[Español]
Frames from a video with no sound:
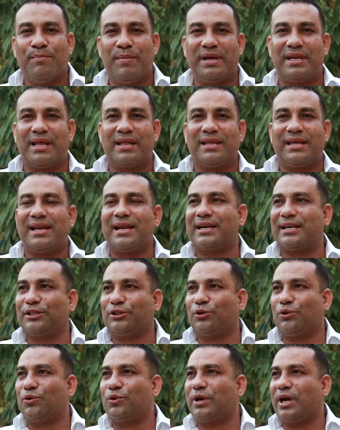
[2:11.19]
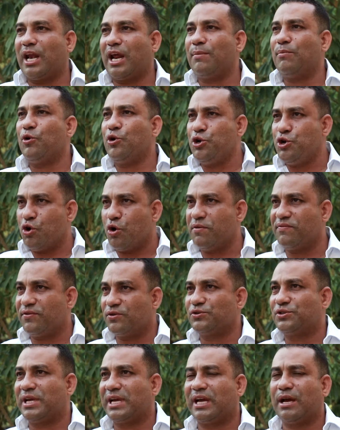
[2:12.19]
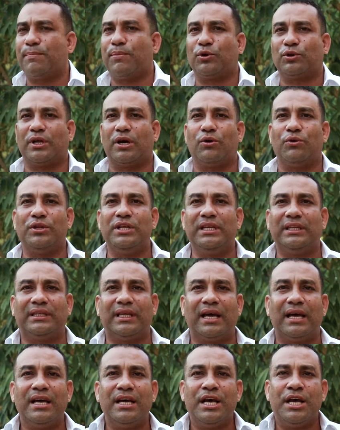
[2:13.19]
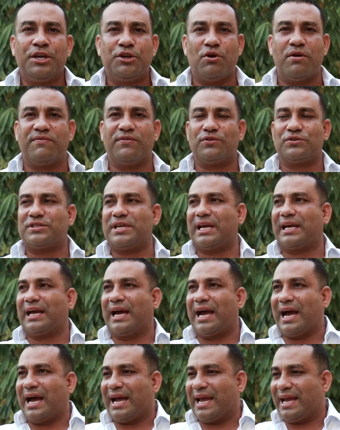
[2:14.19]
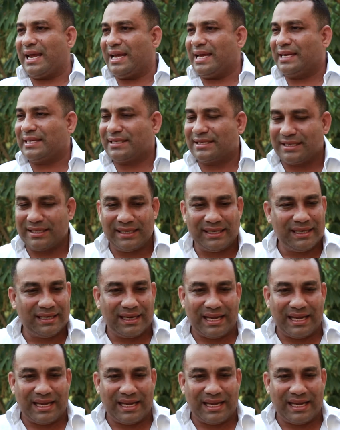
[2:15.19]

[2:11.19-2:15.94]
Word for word: verdadera que todos queremos y hoy Fonseca es protagonista y hoy Fonseca es